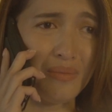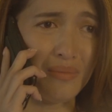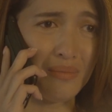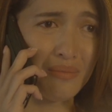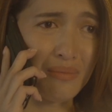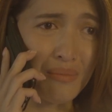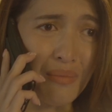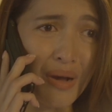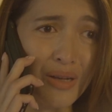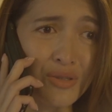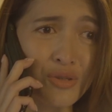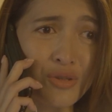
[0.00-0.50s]

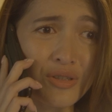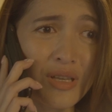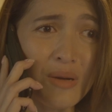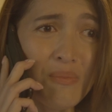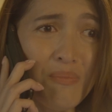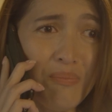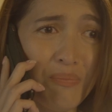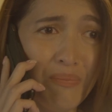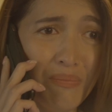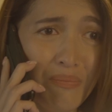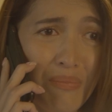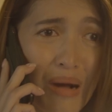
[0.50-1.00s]
Maksudnya
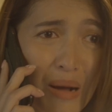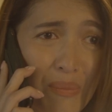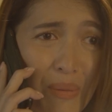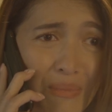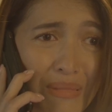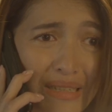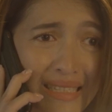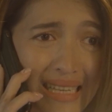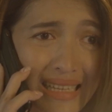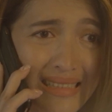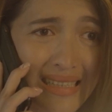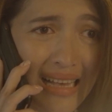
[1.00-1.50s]
Bapak
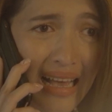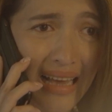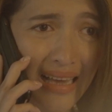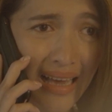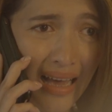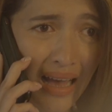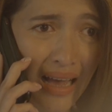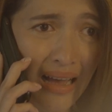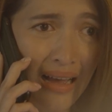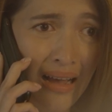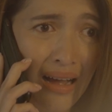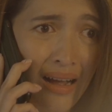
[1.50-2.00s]
mecat
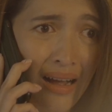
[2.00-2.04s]
saya?